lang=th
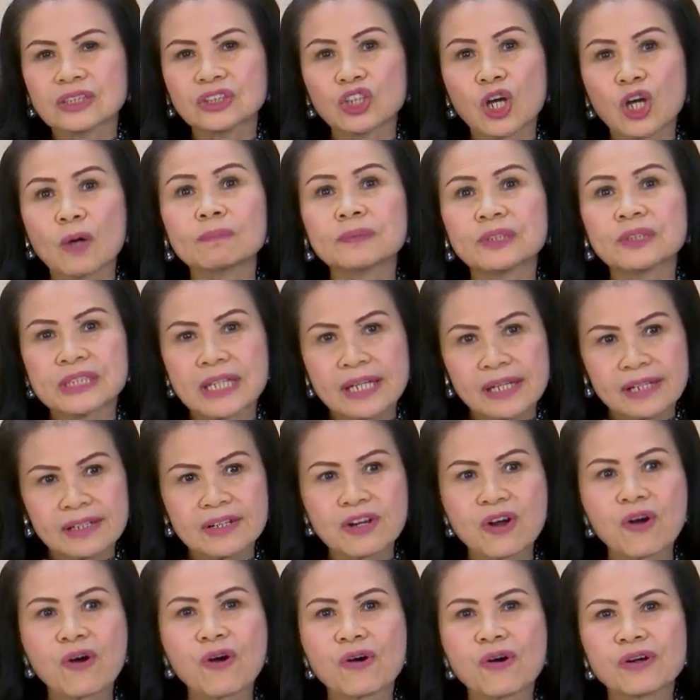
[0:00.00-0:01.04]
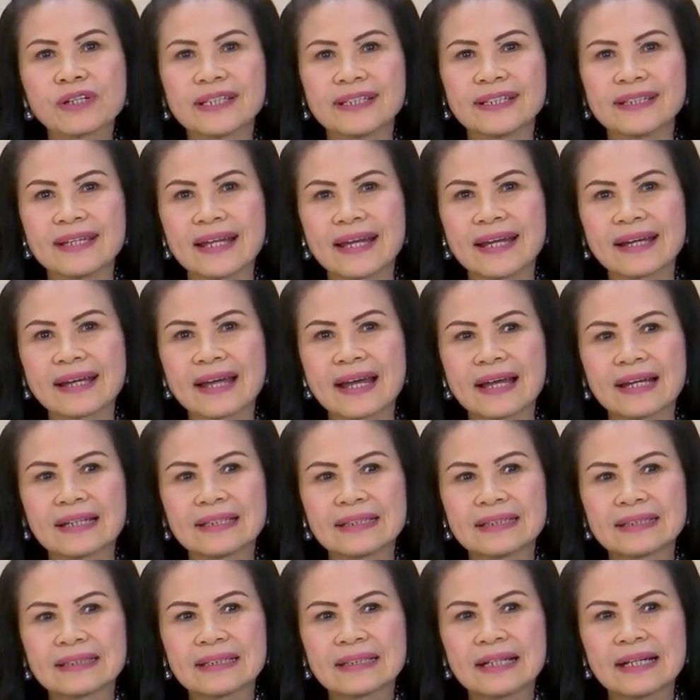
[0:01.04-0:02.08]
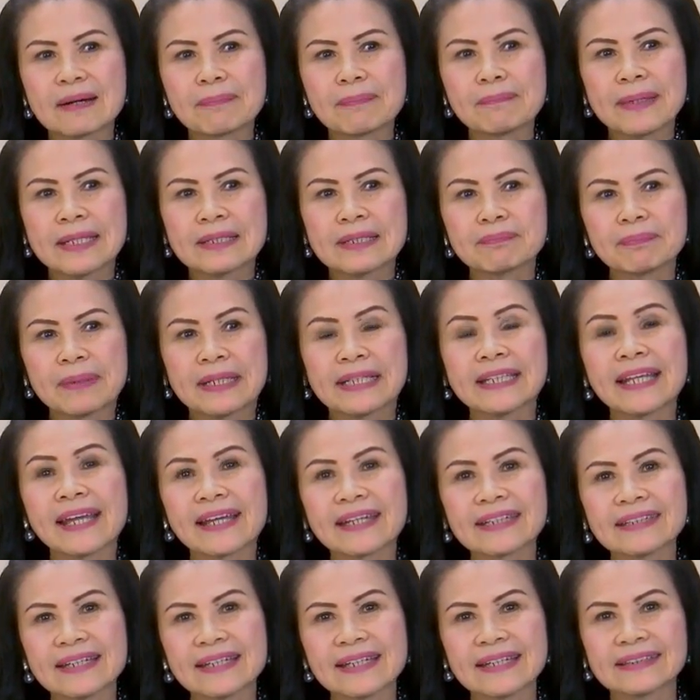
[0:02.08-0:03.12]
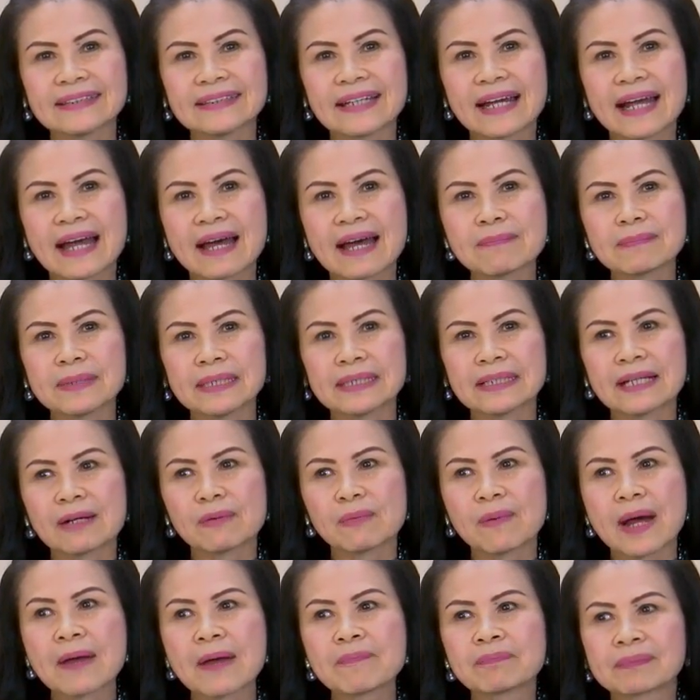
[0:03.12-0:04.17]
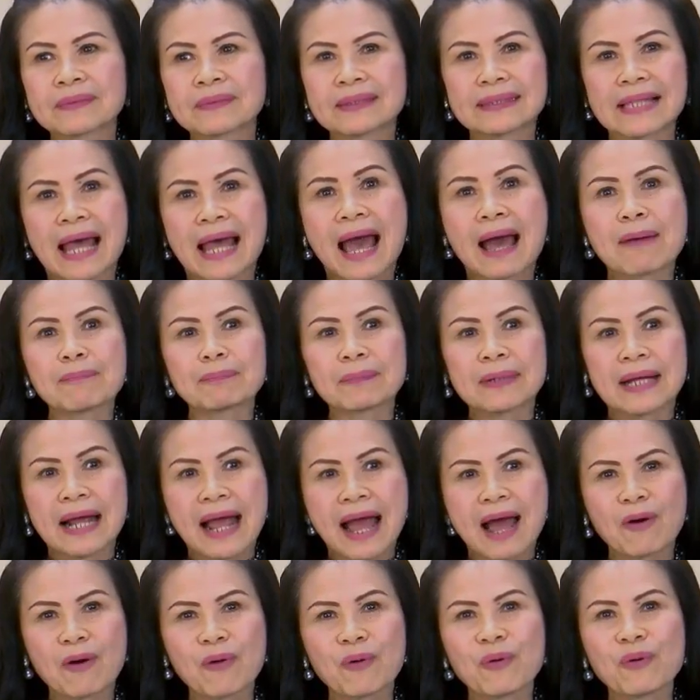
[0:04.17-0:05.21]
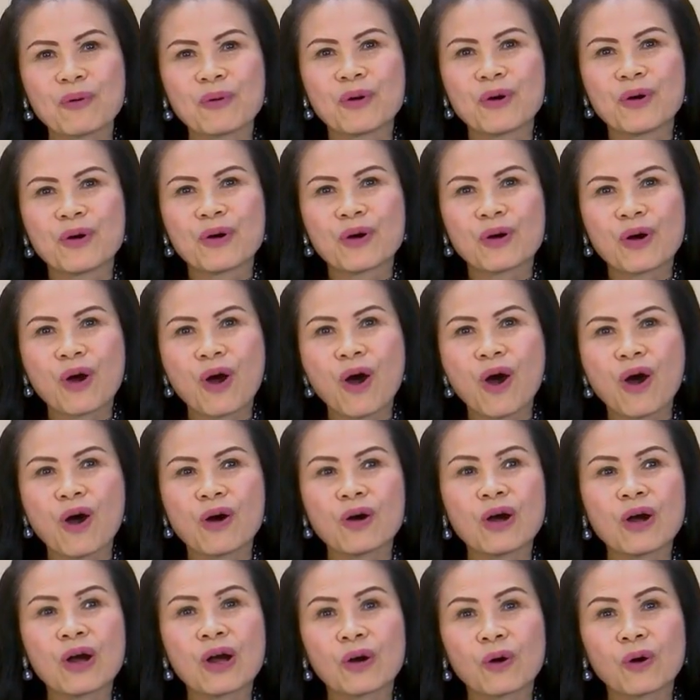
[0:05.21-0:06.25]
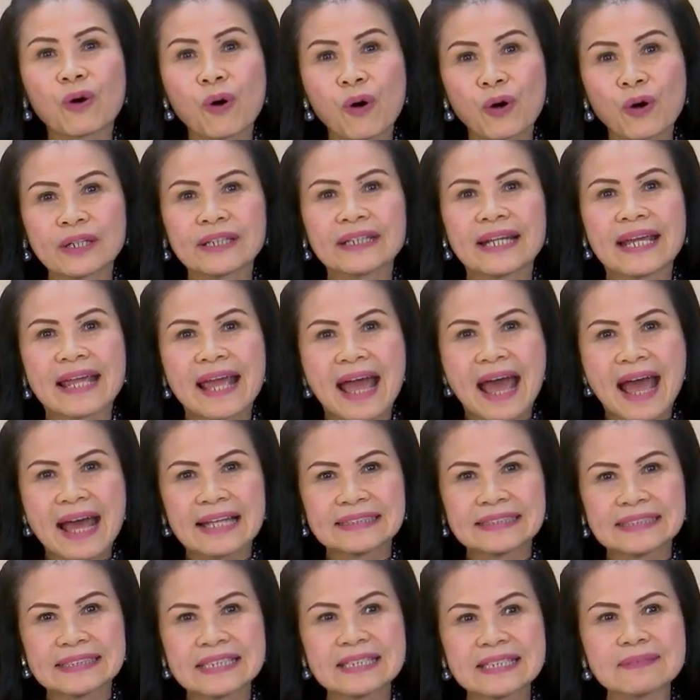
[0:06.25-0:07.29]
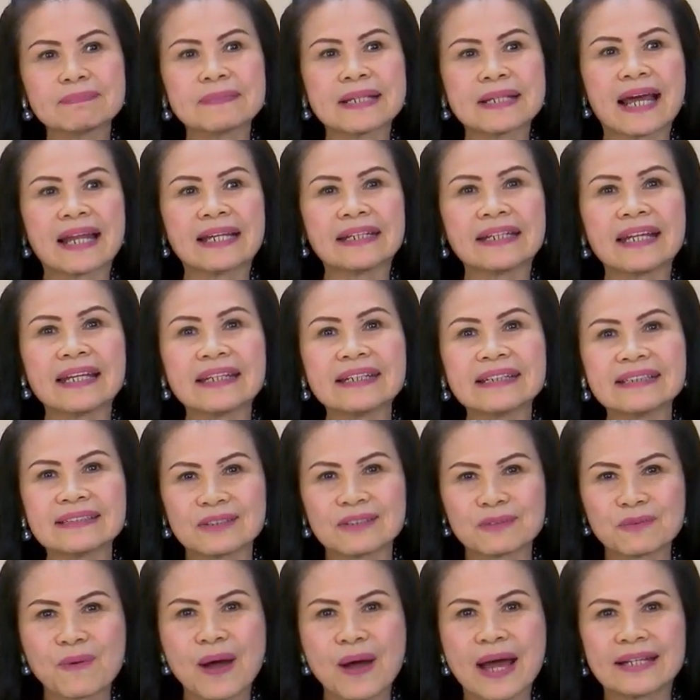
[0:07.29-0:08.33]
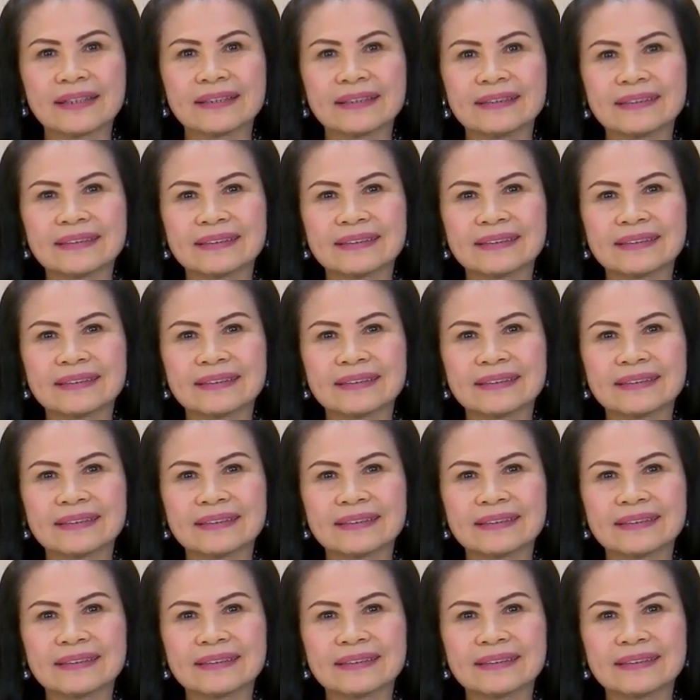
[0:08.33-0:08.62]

job shadow อย่างเงี้ยค่ะเป็นเป็นเทคนิคนะคะเหมือนกับว่าตามเงาของคนในอาชีพนั้นในหนึ่งวัน